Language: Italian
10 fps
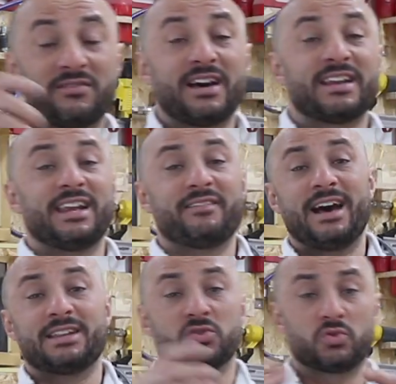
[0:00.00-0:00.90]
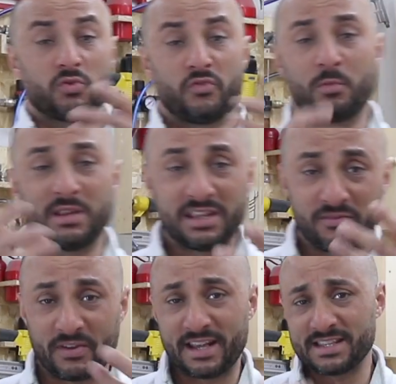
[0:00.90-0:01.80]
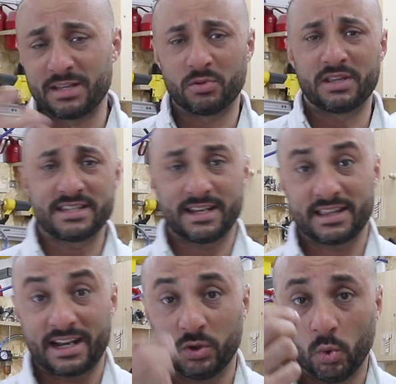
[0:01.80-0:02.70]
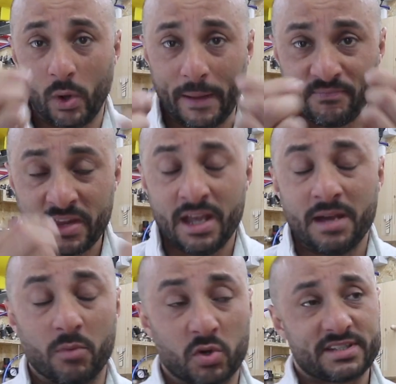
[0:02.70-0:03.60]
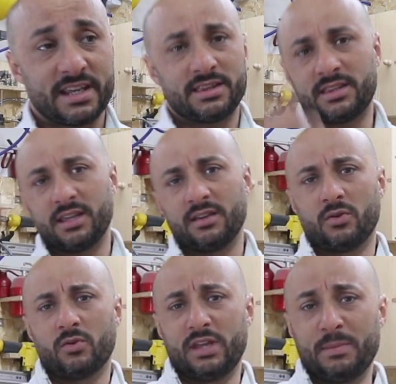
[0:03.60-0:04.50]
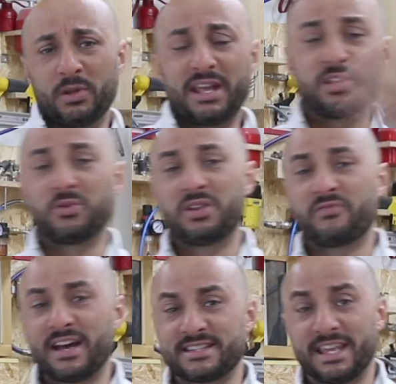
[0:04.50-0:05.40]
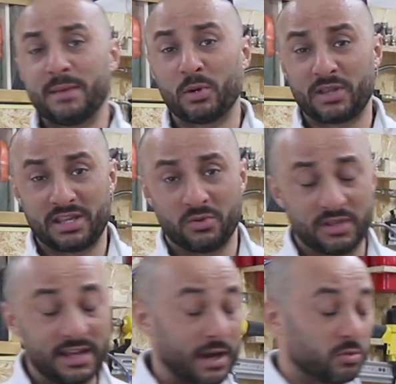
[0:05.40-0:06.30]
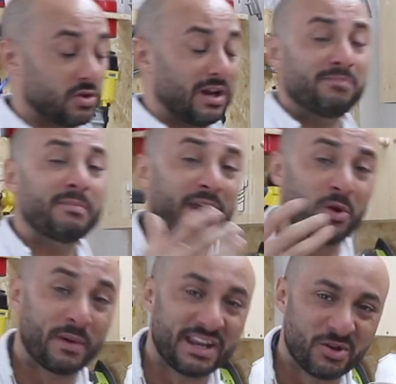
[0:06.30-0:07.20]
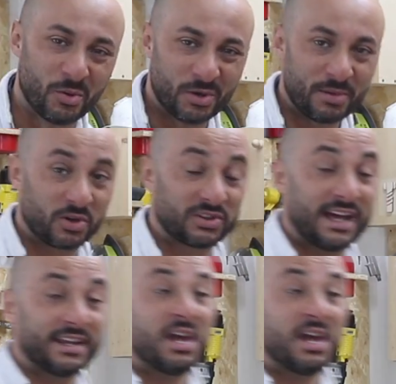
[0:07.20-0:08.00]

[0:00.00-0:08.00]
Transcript: va rilevata sotto forma di differenza di potenziale tra due morsetti ipotetico di fase e ipotetico di neutro, almeno per i comuni mortali,